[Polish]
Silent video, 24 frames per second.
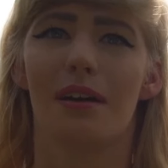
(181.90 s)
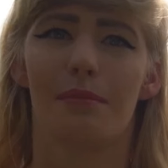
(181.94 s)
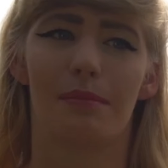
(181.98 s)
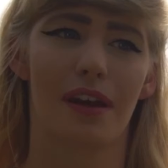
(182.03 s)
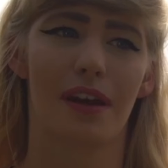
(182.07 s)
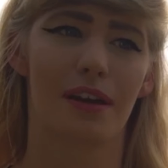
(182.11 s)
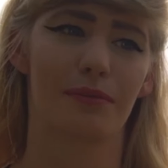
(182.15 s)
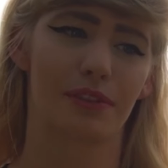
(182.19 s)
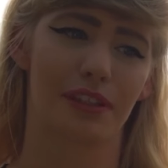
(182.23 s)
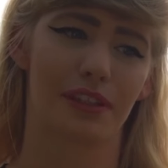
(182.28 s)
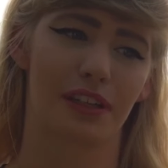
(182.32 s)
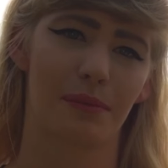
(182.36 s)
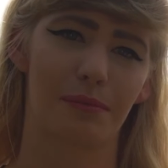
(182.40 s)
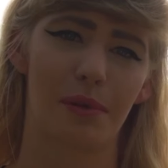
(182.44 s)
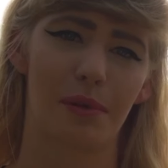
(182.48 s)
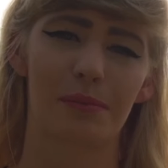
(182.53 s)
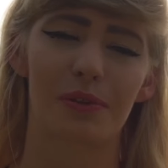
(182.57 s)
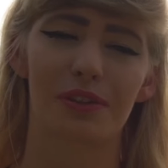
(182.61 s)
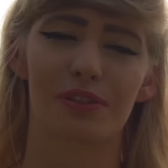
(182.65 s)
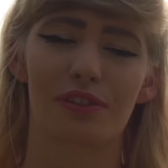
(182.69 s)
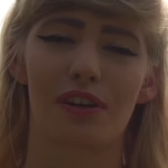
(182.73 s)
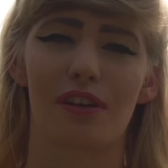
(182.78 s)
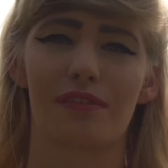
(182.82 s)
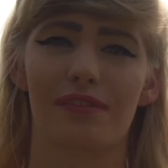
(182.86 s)
mają takie
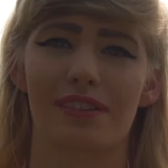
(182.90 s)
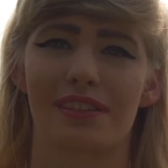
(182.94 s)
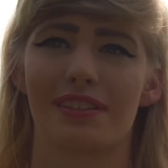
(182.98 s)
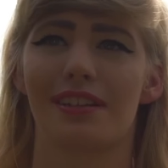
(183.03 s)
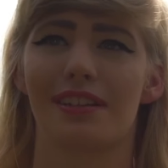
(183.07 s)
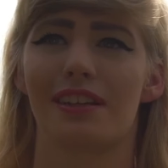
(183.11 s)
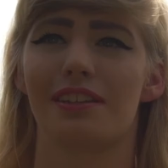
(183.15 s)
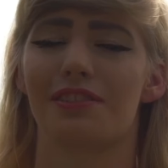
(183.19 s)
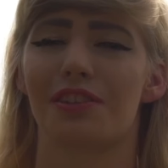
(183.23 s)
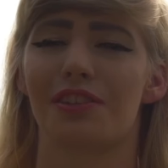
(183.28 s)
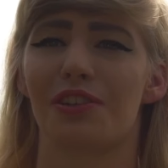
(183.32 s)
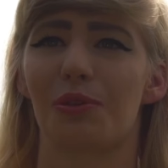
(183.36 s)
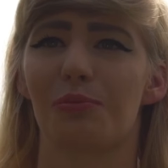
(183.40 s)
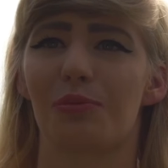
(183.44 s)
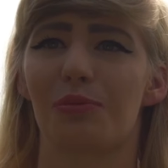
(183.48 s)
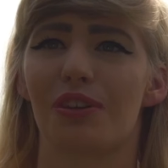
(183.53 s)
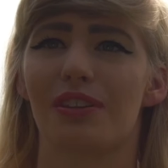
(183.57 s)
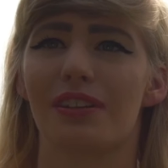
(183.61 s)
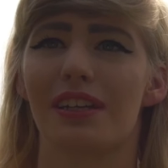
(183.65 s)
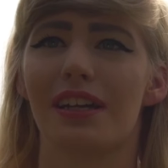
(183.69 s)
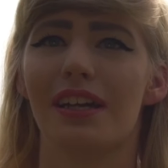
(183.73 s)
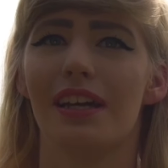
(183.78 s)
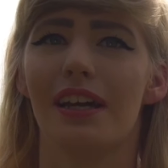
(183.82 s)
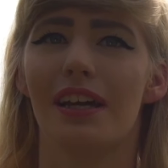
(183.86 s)
pamiątkowe zdjęcie
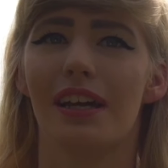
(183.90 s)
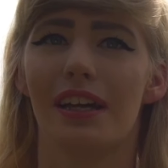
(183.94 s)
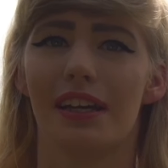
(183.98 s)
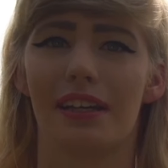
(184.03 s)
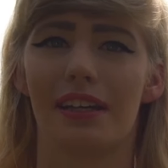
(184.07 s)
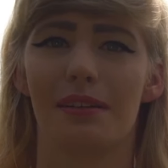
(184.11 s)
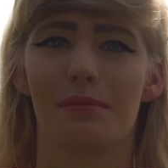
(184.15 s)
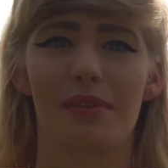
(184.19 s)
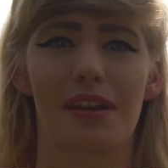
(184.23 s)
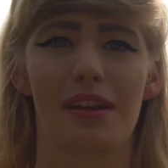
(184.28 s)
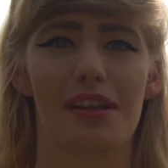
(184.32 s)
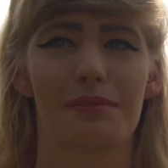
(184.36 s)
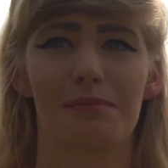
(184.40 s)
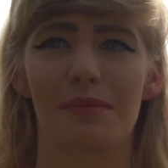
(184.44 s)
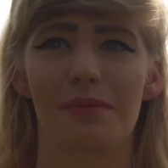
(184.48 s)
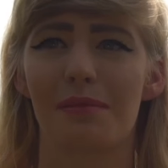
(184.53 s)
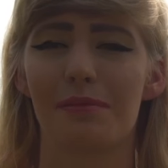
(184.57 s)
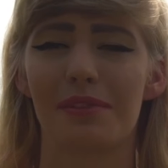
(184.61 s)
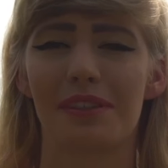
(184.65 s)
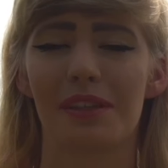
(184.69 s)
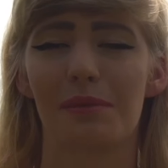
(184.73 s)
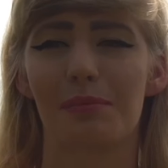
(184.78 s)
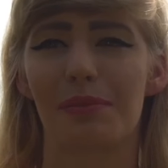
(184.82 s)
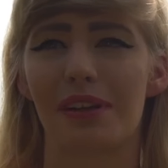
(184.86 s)
robione i mieli,
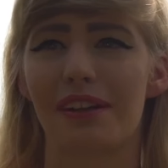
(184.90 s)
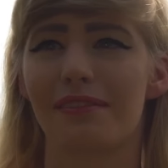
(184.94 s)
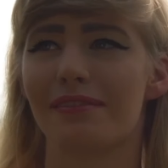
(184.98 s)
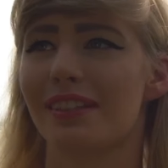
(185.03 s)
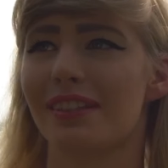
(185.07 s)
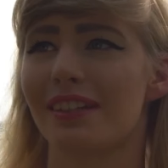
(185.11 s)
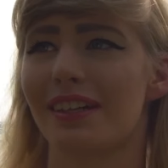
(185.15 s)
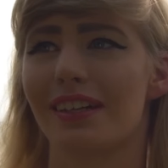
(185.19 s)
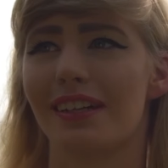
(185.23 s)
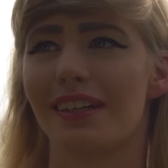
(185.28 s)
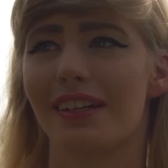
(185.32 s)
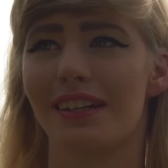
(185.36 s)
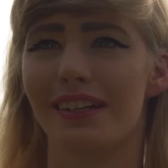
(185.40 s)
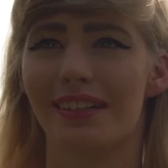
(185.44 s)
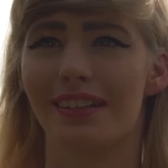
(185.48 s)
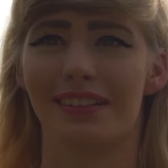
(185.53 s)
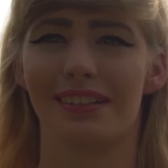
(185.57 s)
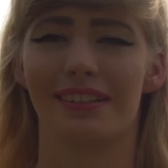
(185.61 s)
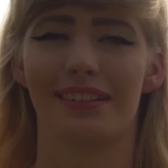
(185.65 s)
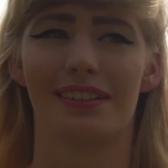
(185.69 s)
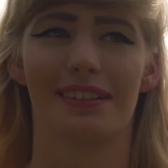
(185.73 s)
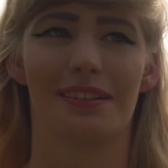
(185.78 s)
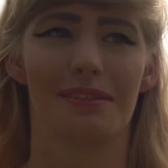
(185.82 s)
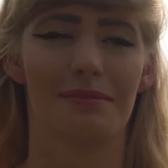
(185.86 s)
mamy naprawdę,
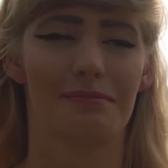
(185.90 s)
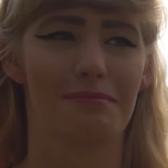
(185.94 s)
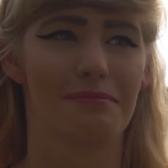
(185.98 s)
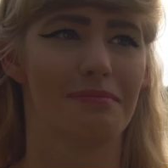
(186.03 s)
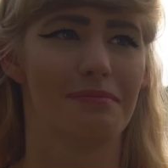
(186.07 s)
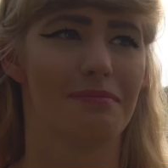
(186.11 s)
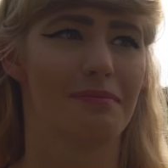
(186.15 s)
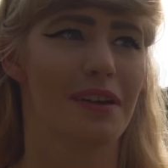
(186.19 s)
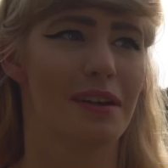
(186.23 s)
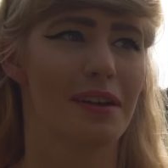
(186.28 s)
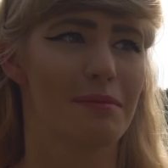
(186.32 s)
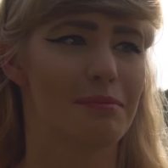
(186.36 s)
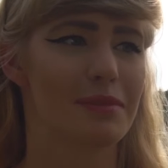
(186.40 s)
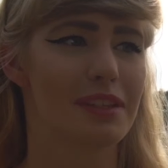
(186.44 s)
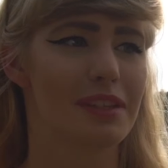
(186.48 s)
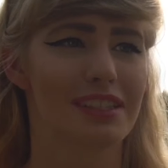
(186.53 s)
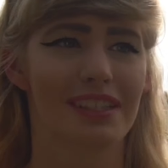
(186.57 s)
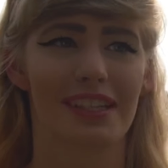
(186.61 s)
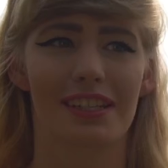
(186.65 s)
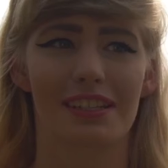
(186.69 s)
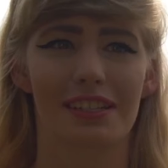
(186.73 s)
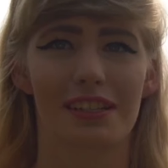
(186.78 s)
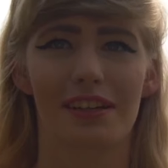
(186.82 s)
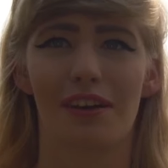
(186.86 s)
e,
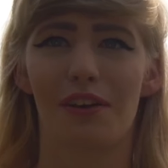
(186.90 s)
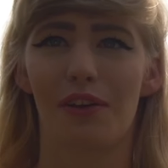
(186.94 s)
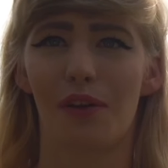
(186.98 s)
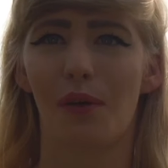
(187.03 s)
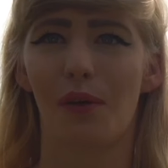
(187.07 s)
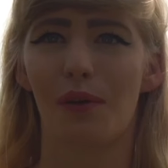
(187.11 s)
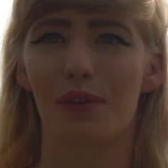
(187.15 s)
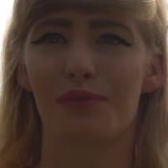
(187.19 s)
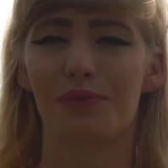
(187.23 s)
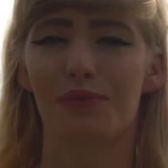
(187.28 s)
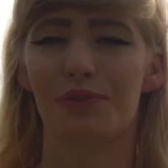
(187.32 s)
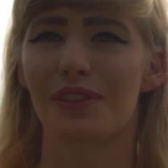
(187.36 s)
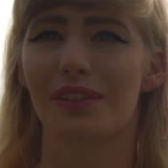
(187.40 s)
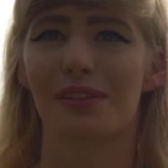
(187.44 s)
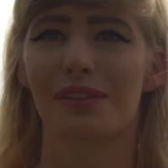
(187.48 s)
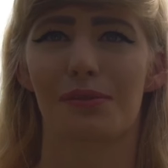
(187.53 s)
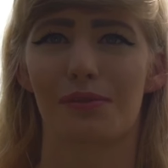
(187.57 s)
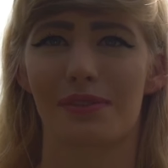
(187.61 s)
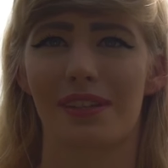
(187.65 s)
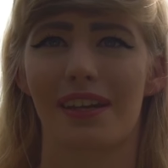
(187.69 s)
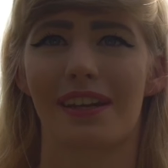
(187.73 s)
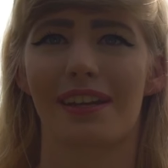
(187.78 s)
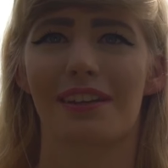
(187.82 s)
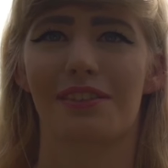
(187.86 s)
myślę, że około
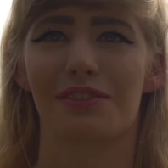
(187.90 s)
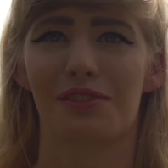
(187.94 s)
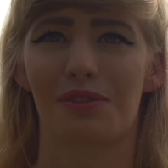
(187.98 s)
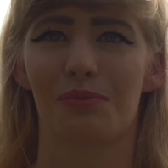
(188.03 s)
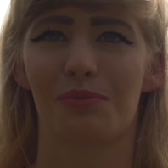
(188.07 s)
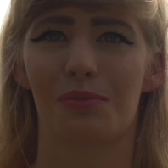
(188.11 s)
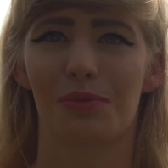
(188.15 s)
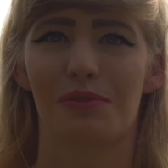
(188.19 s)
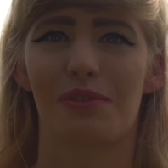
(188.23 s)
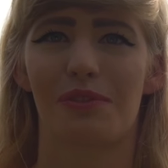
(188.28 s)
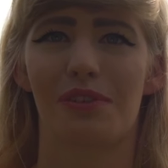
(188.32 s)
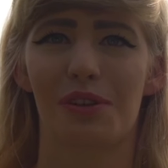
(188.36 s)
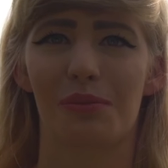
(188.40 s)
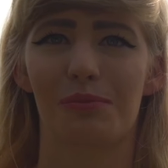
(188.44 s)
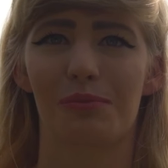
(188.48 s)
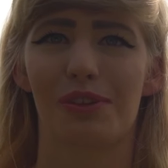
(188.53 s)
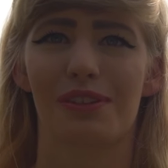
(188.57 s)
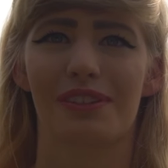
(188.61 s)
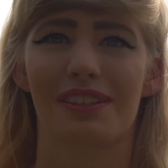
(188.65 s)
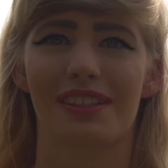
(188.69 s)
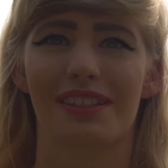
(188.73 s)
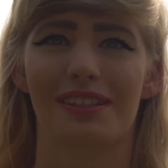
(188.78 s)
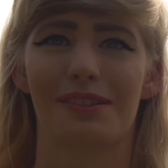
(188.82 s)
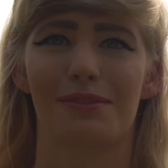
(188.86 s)
20 zaręczyn było
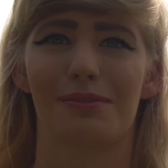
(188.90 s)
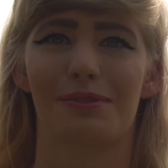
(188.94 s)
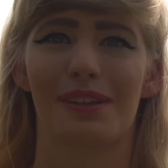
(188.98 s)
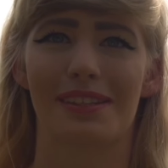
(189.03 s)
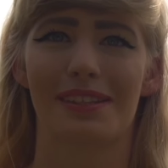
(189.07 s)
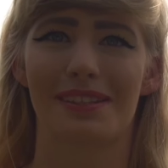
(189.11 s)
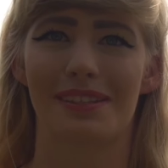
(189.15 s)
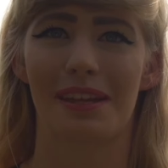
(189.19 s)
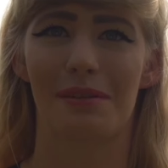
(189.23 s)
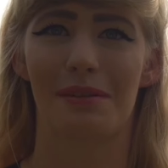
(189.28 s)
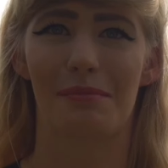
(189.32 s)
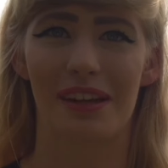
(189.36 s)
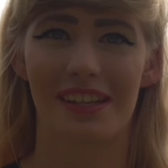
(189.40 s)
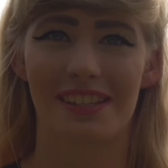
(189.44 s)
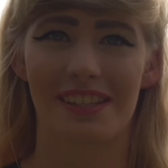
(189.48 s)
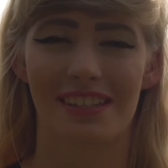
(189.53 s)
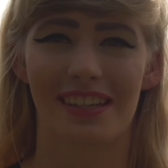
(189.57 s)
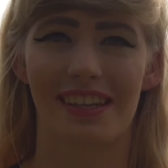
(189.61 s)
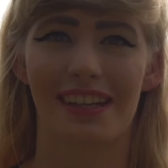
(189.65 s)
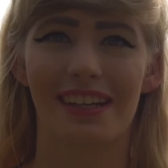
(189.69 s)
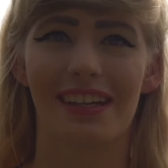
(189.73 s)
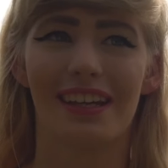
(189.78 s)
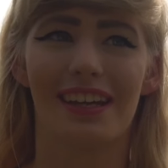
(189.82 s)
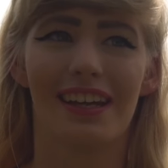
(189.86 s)
robionych u nas na
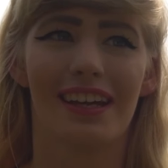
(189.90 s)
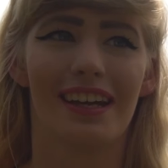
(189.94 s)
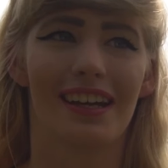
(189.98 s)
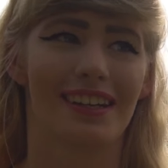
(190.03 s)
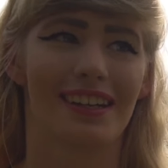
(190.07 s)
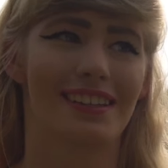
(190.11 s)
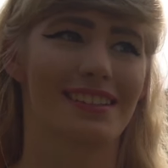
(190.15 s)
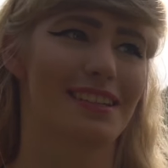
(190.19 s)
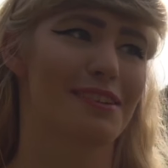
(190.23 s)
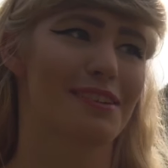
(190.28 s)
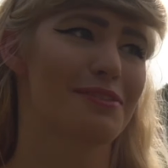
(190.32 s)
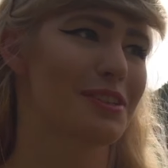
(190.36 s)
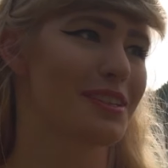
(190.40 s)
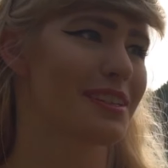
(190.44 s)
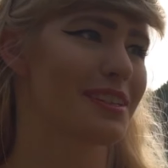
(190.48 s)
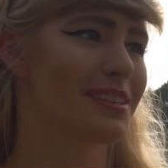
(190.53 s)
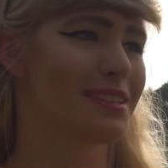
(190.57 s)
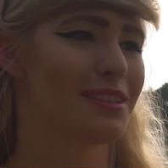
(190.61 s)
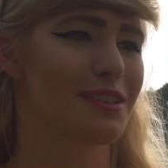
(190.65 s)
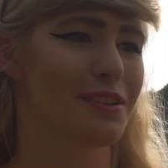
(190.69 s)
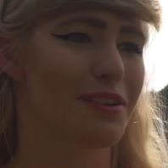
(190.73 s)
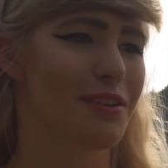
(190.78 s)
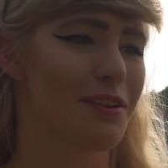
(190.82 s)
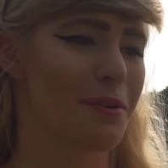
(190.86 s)
mecie. E, zawsze
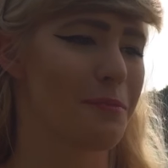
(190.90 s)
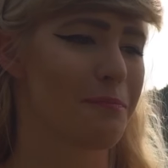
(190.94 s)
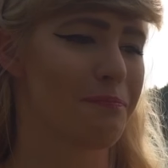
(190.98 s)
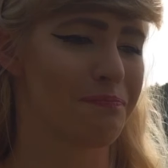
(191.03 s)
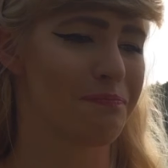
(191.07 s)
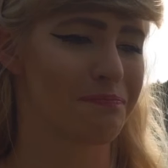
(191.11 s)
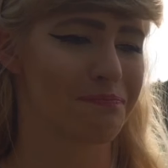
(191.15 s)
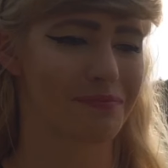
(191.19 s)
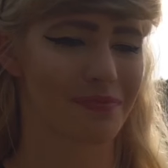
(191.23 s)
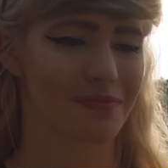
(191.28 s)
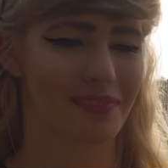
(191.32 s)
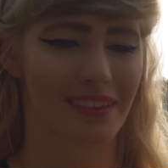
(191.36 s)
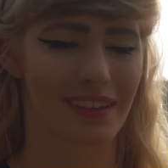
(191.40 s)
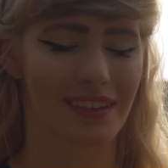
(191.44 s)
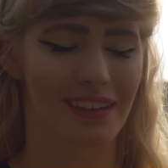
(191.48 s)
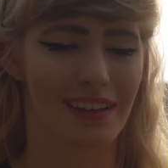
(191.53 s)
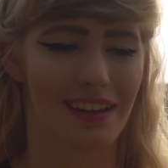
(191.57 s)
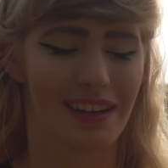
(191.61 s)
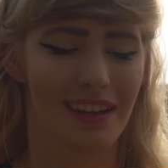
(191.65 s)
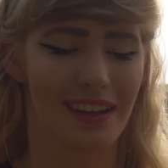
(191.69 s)
jest to... Mm,